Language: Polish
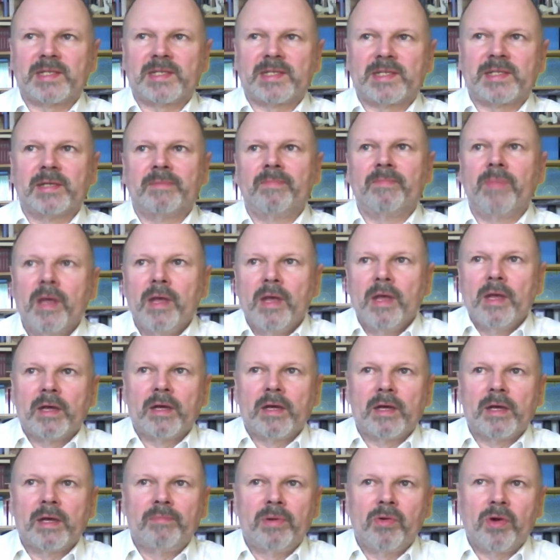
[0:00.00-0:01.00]
mm, było
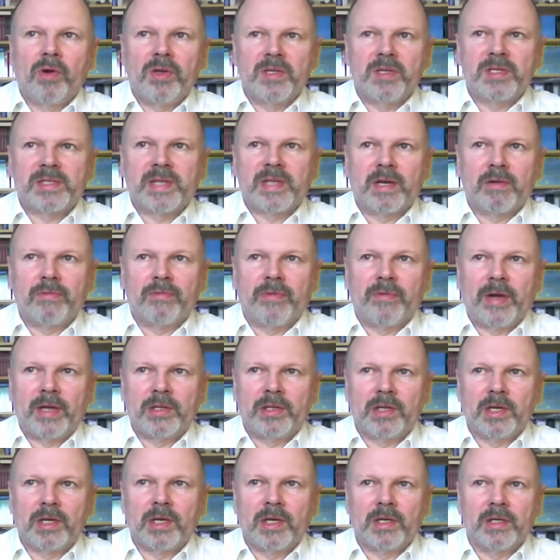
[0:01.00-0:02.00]

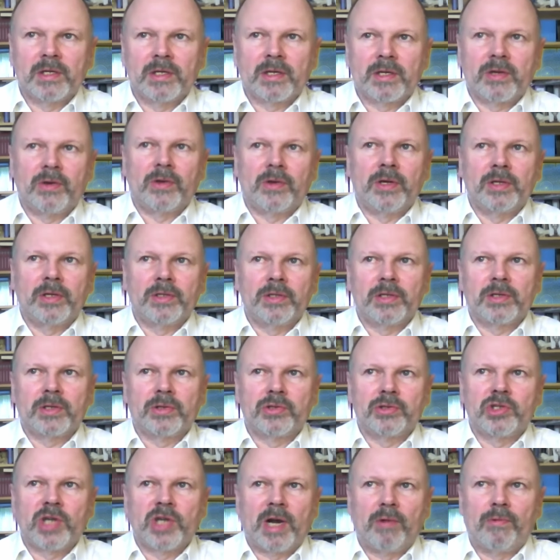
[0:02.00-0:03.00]
instalowanie kolejnych
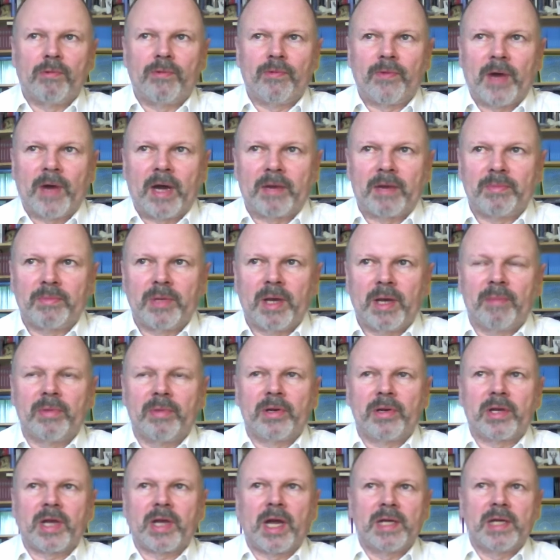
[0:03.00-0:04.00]
oddziałów armii
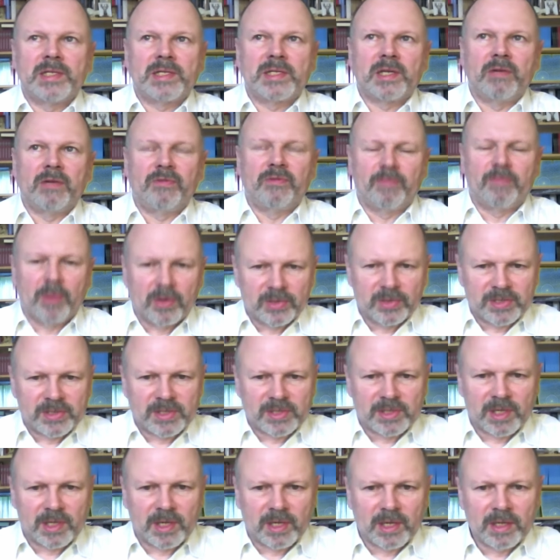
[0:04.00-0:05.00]
amerykańskiej w
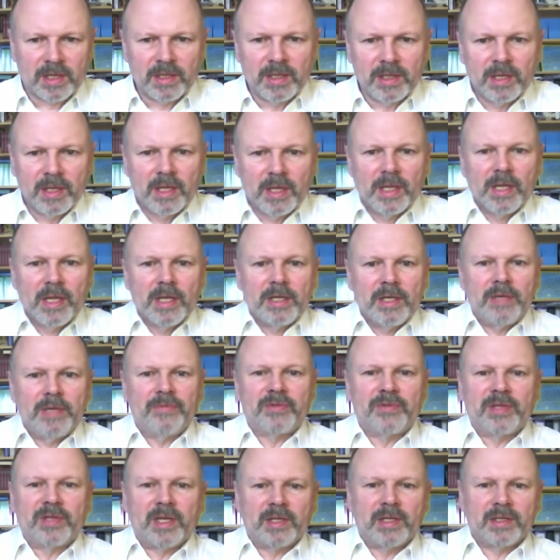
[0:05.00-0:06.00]
Polsce i
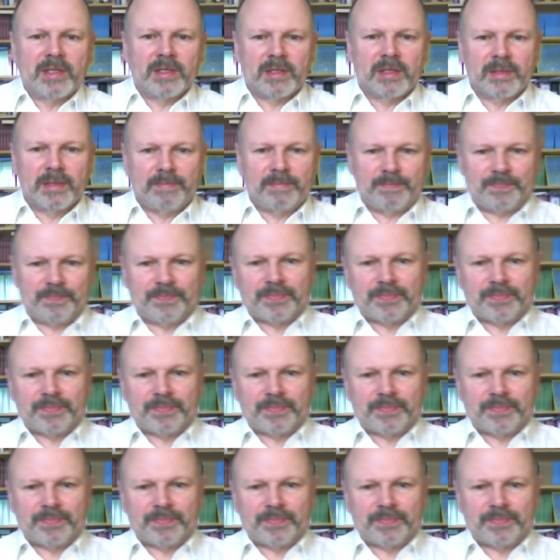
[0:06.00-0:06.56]
wtedy